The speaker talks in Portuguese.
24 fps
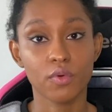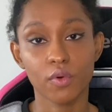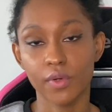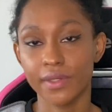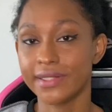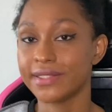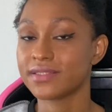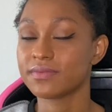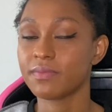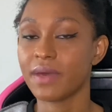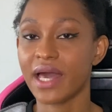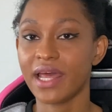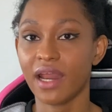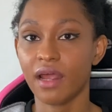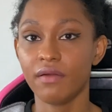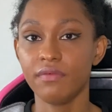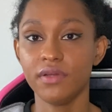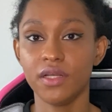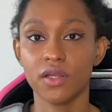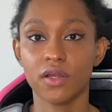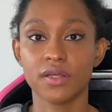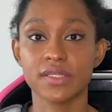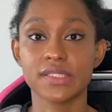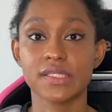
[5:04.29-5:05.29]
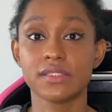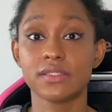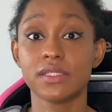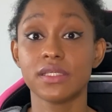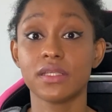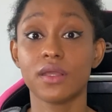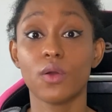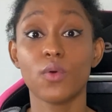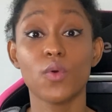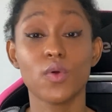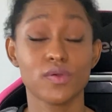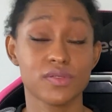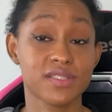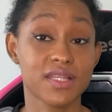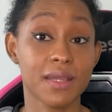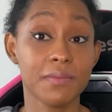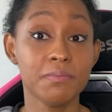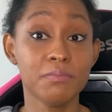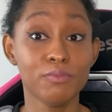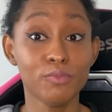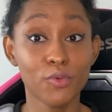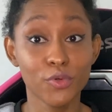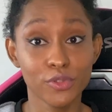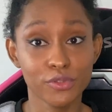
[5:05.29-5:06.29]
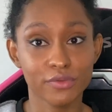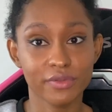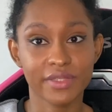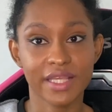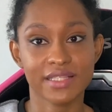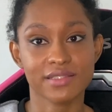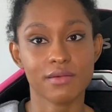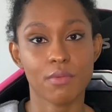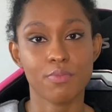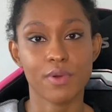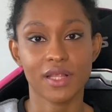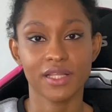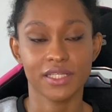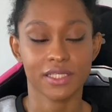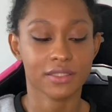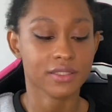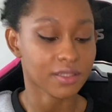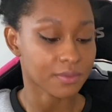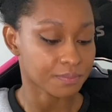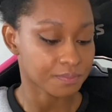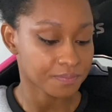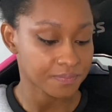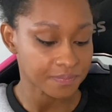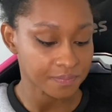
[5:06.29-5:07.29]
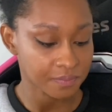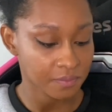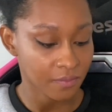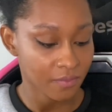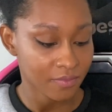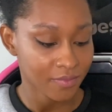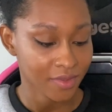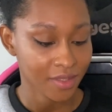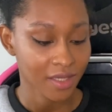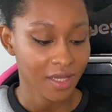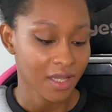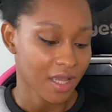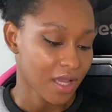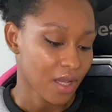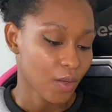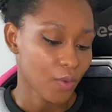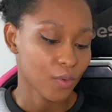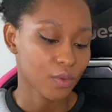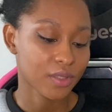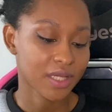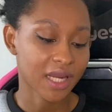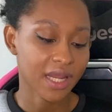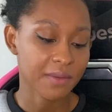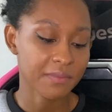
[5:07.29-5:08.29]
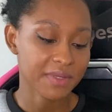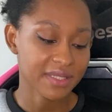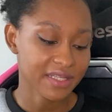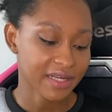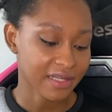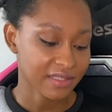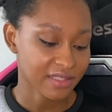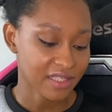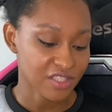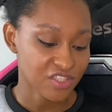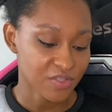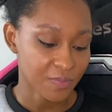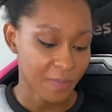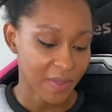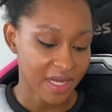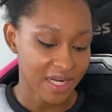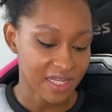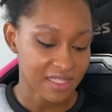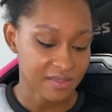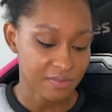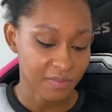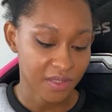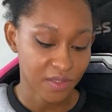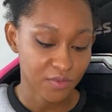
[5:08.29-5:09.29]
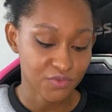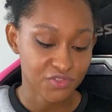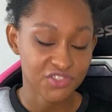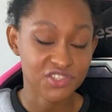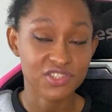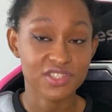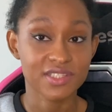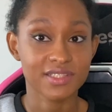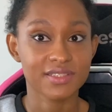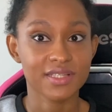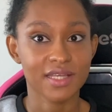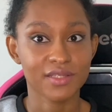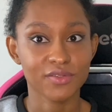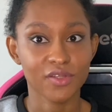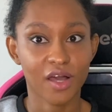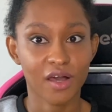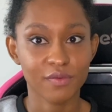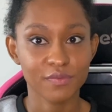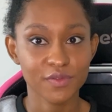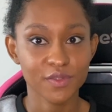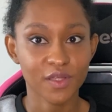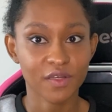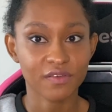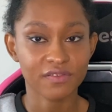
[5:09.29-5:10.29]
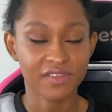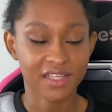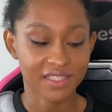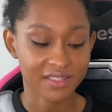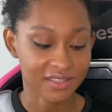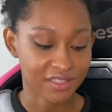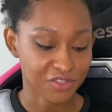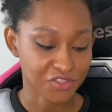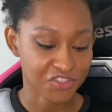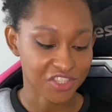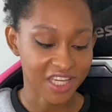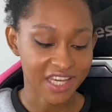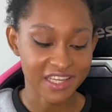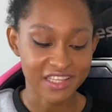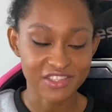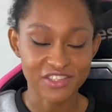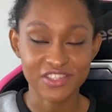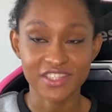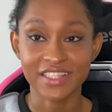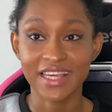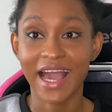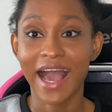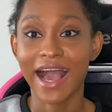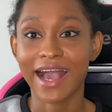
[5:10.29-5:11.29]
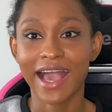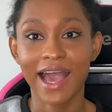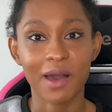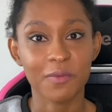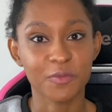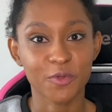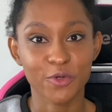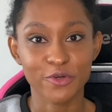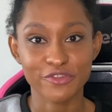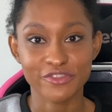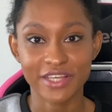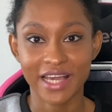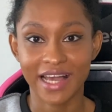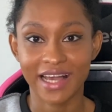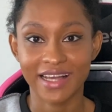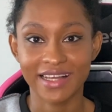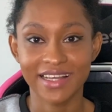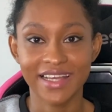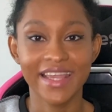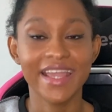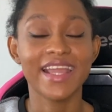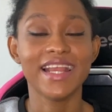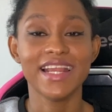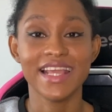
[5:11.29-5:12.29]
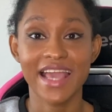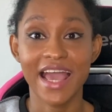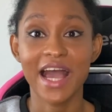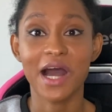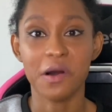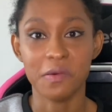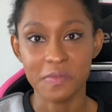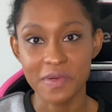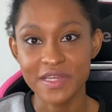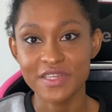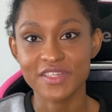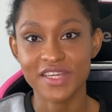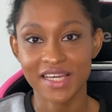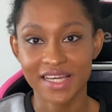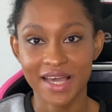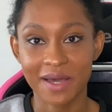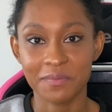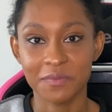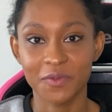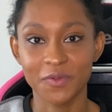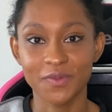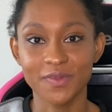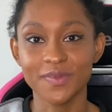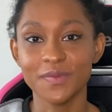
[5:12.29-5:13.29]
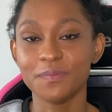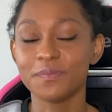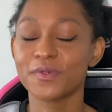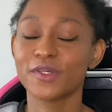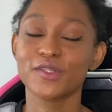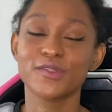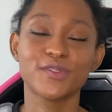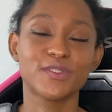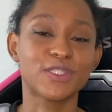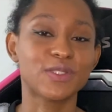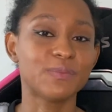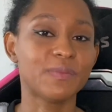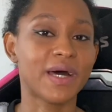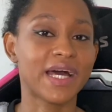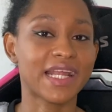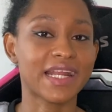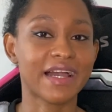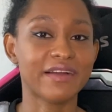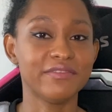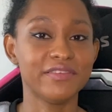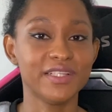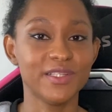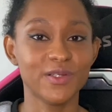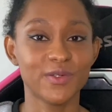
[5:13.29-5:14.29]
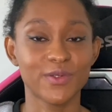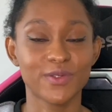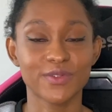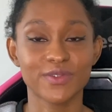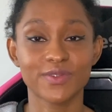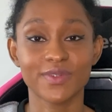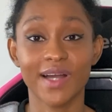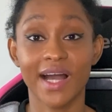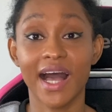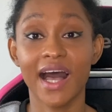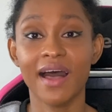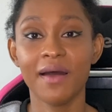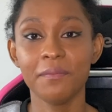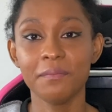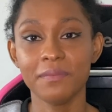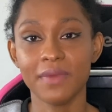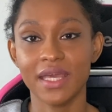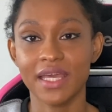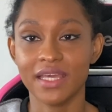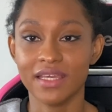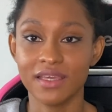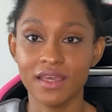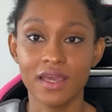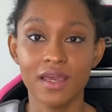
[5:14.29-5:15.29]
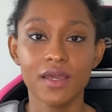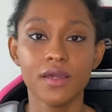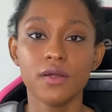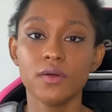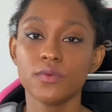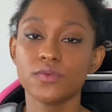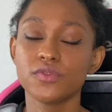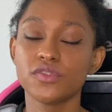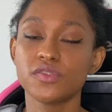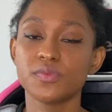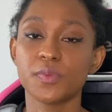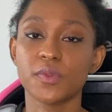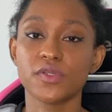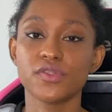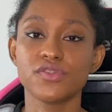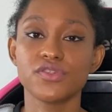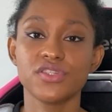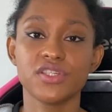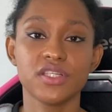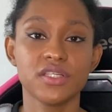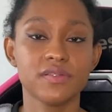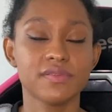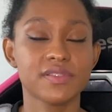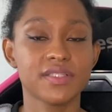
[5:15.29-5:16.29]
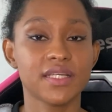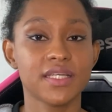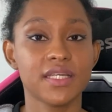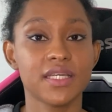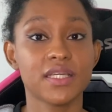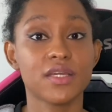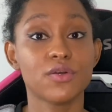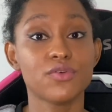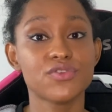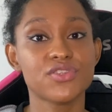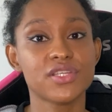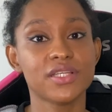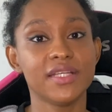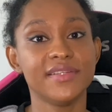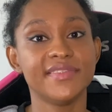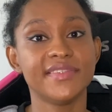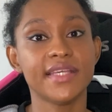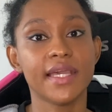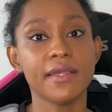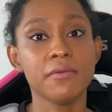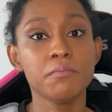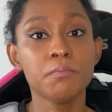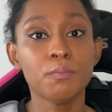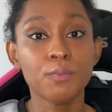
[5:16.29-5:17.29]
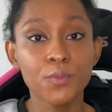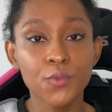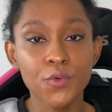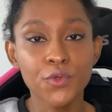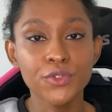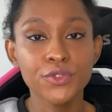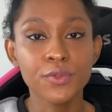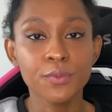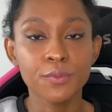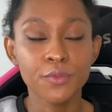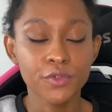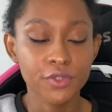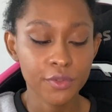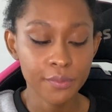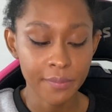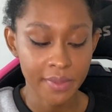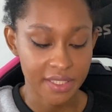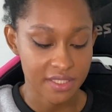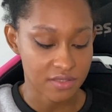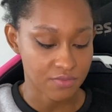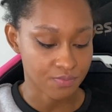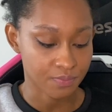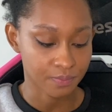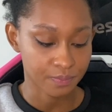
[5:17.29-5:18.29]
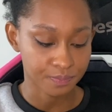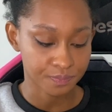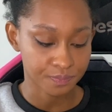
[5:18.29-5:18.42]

cores maravilhosas, então gostei muito dessa paleta. O creme hidratante para as mãos de R$19,90. Gente, acabou já. Ele realmente acabou. Produto maravilhoso, amei. Um dos produtinhos aí que eu utilizei muito, muito mesmo.